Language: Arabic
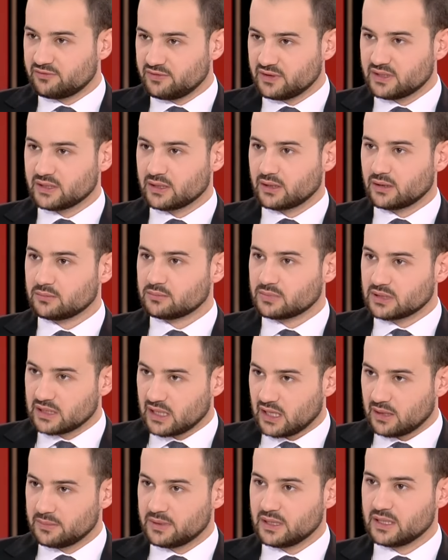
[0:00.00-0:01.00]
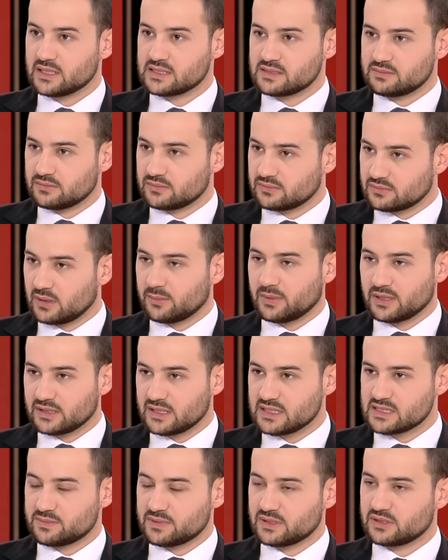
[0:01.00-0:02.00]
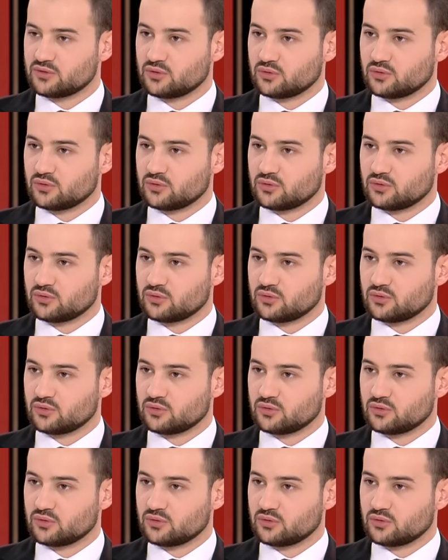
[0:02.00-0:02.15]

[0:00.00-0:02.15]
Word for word: فكره مثل حماس طبعا حزب صحيح.